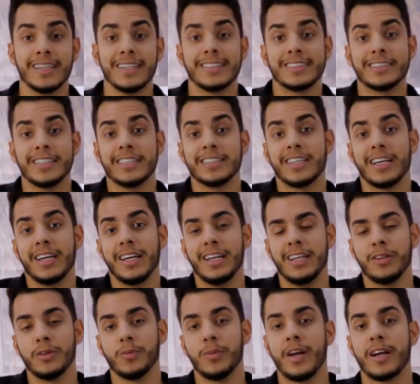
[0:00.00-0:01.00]
seja
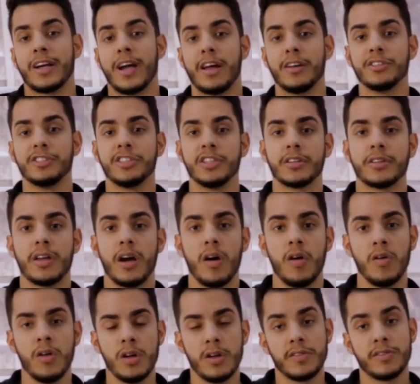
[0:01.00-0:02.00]
ele no mercado
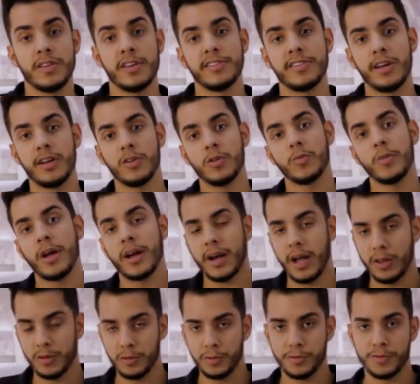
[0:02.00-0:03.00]
digital, seja ele no
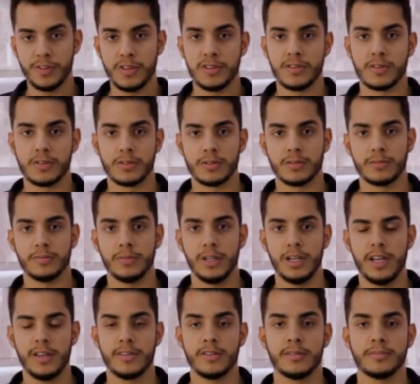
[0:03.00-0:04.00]
mercado físico,
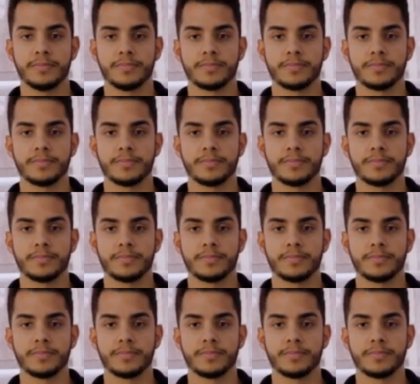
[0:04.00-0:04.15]
beleza?